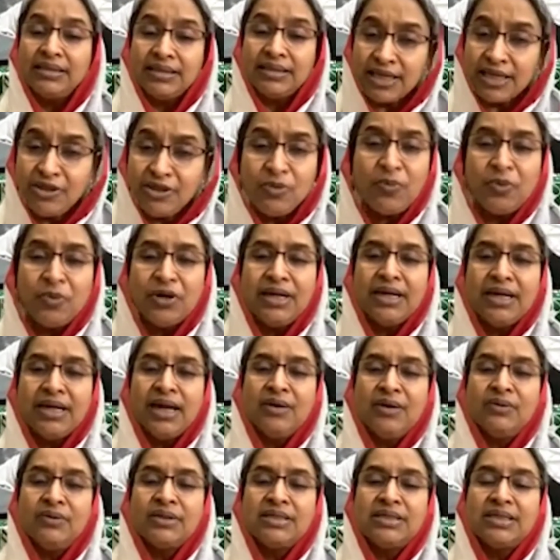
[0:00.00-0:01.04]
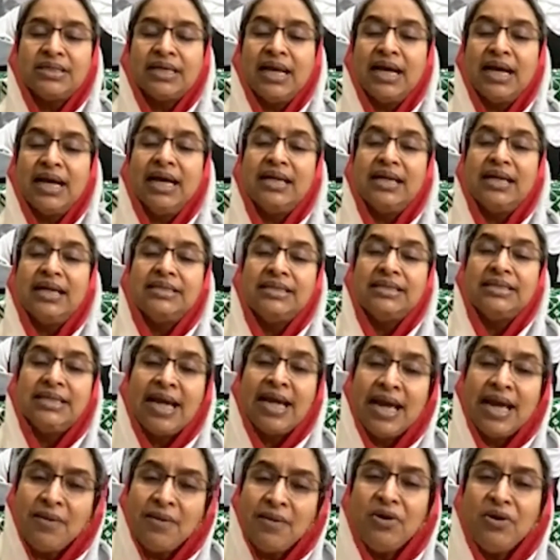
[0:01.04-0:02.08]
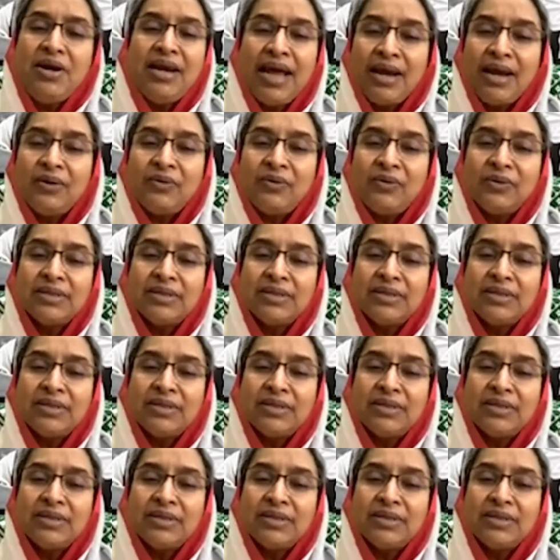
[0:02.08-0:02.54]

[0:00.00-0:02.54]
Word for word: যেহেতু পরীক্ষা হচ্ছে না সেই মূল্যায়ন